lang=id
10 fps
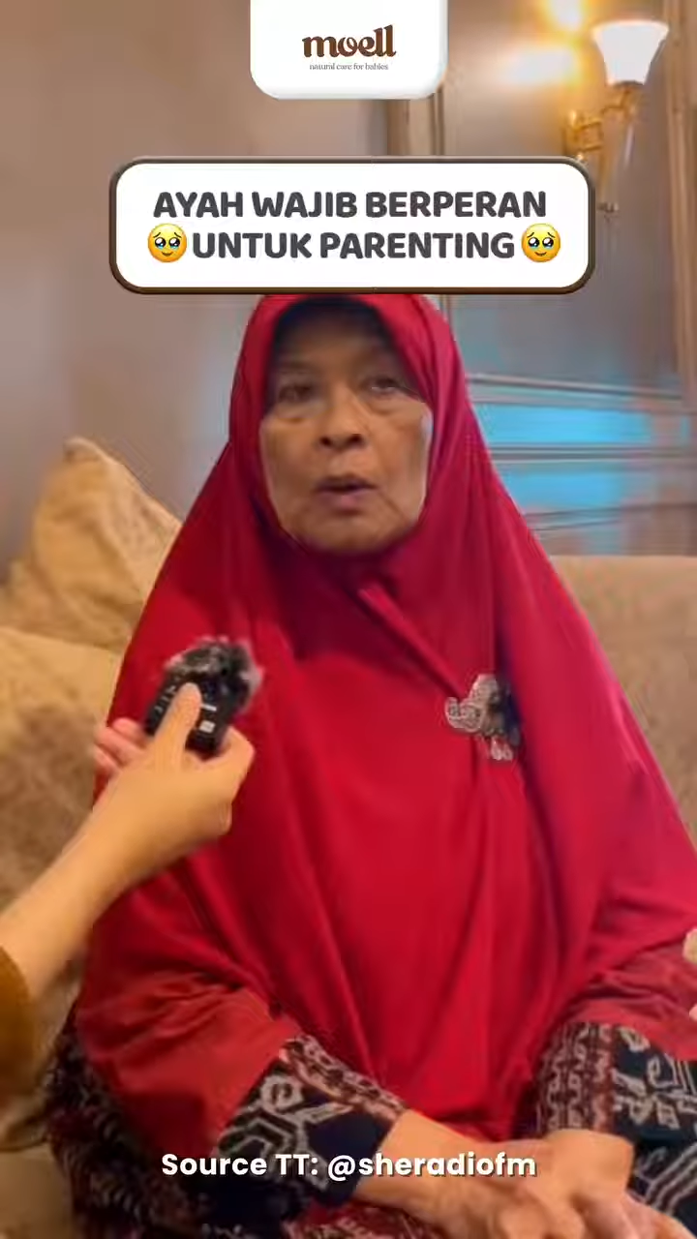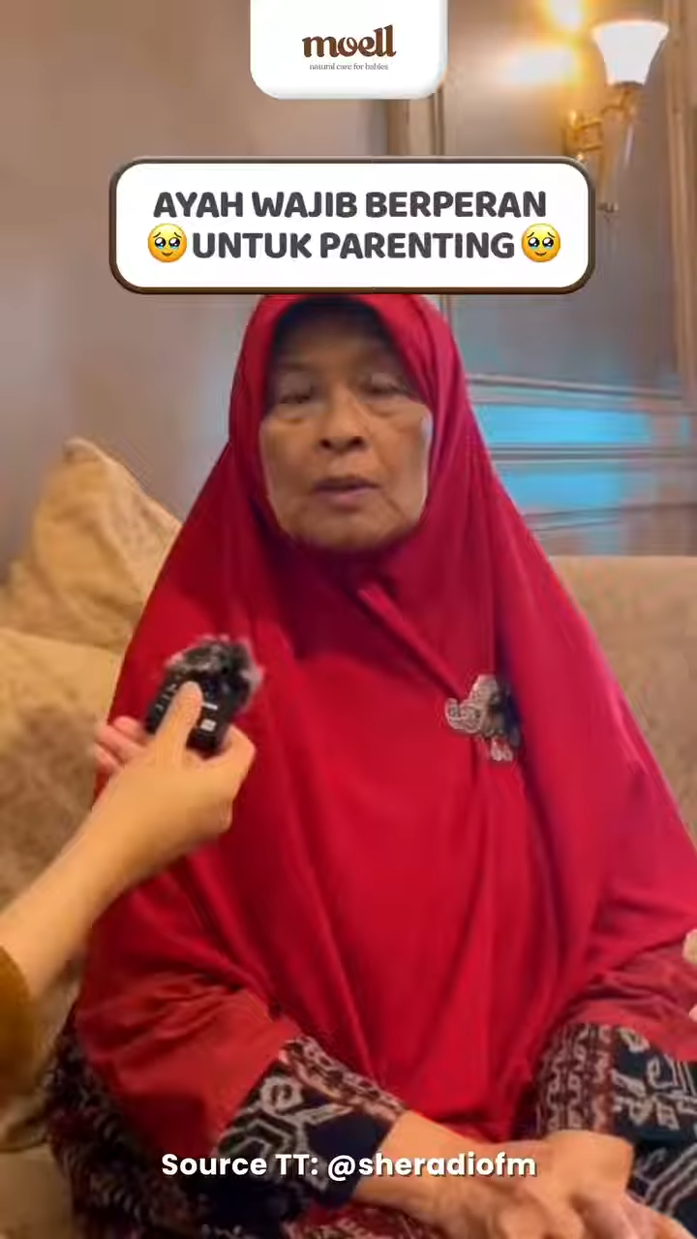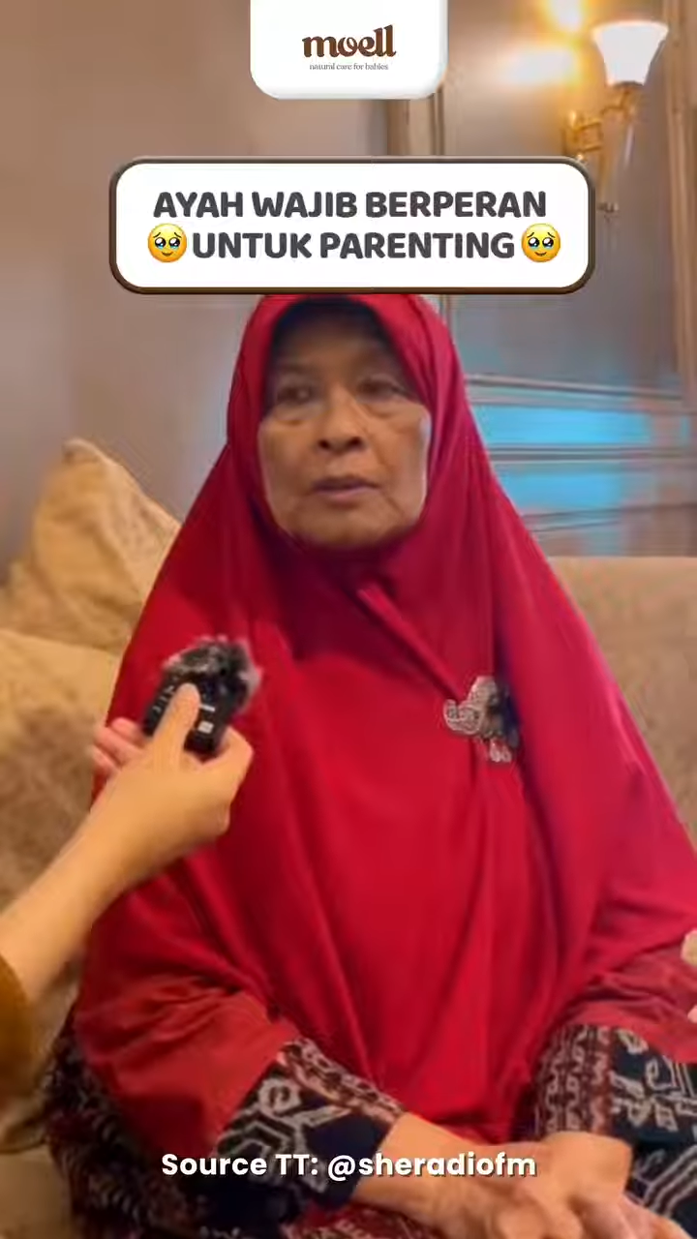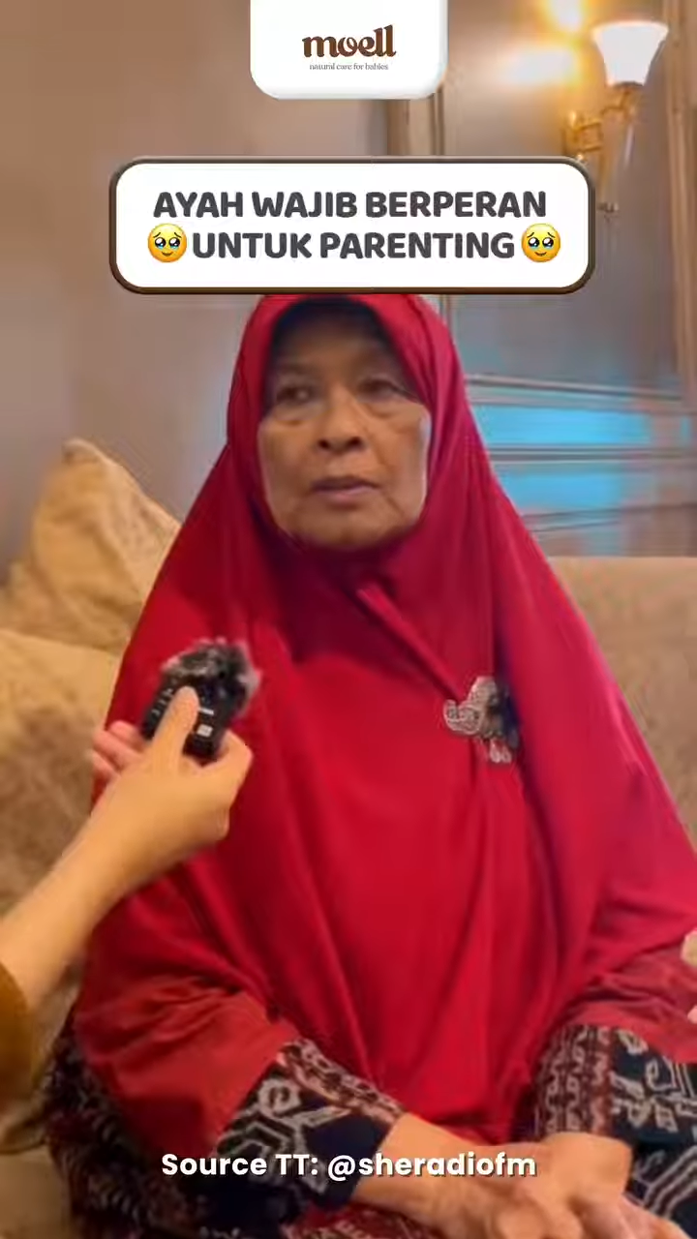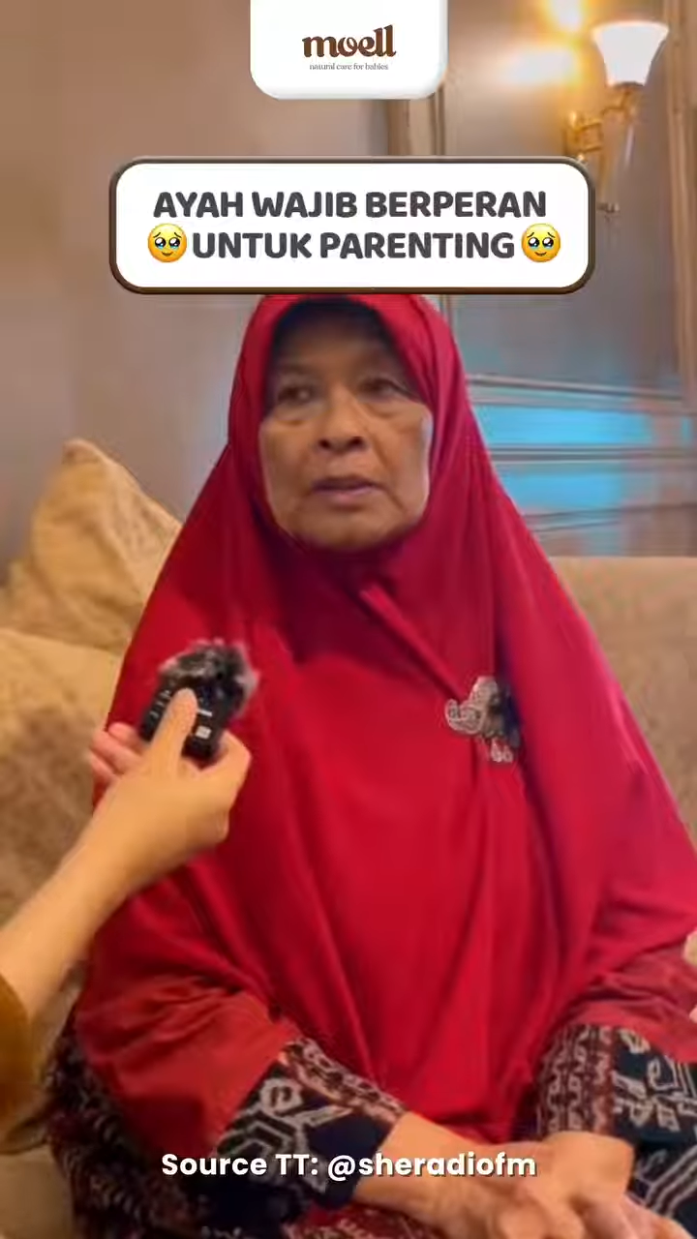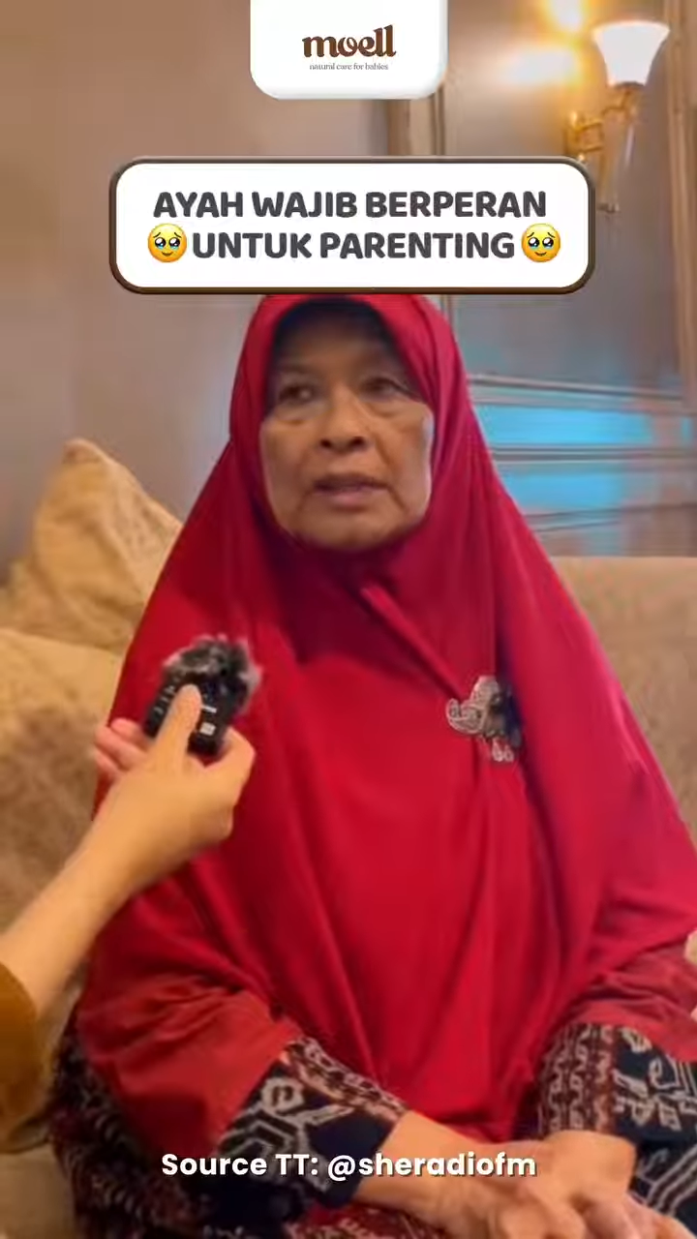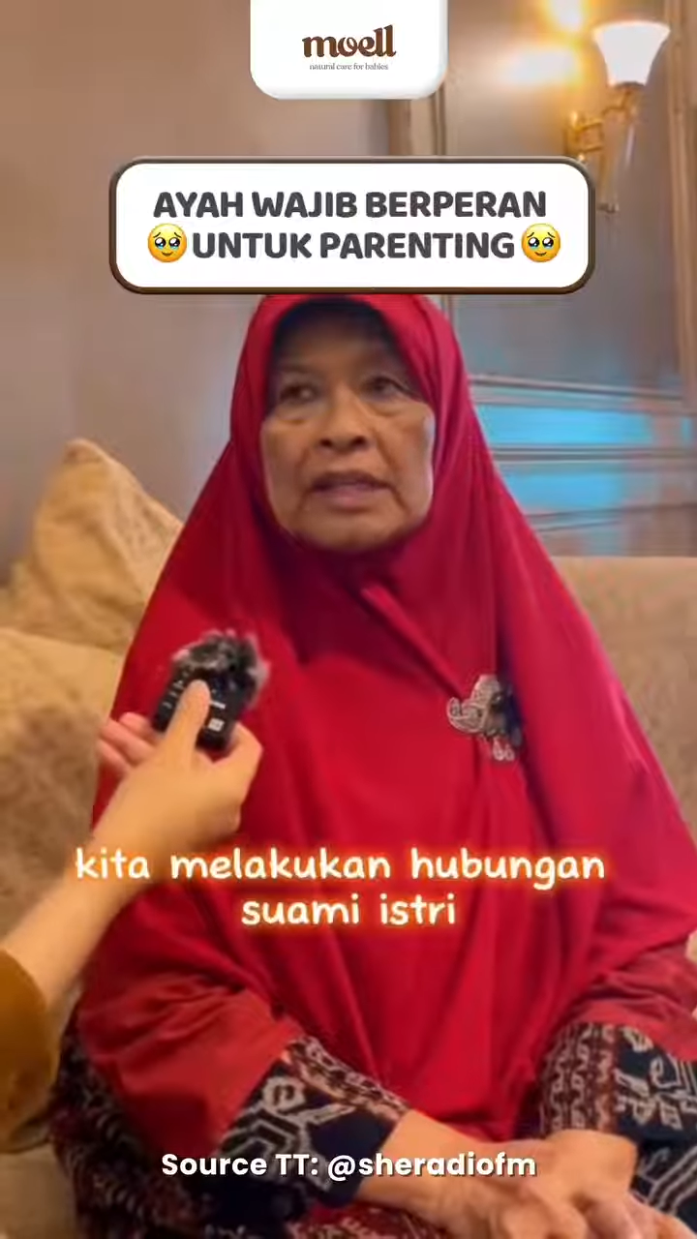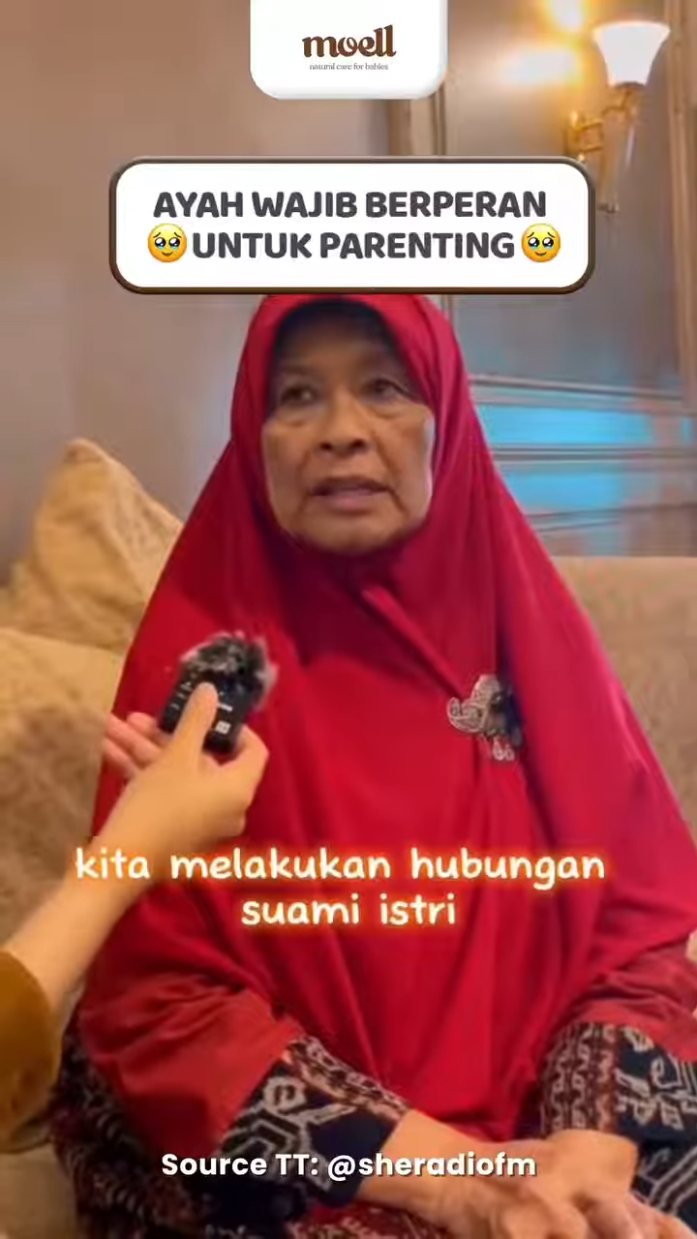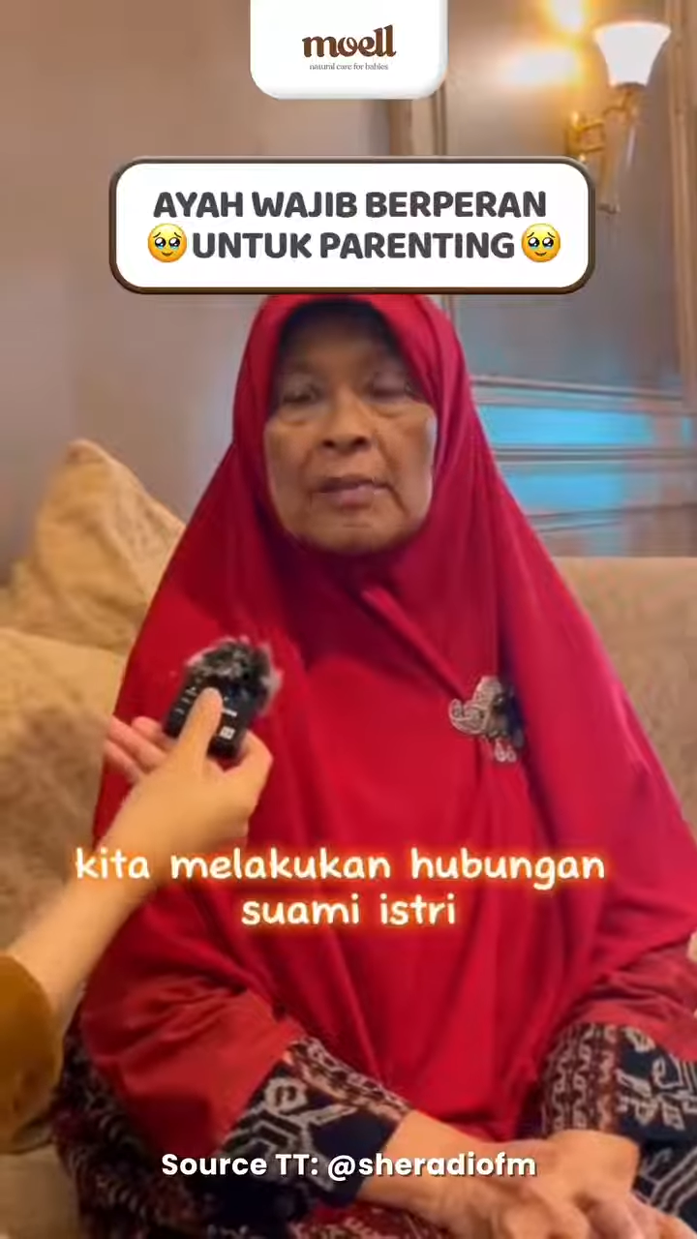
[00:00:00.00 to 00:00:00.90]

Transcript: Oh, kita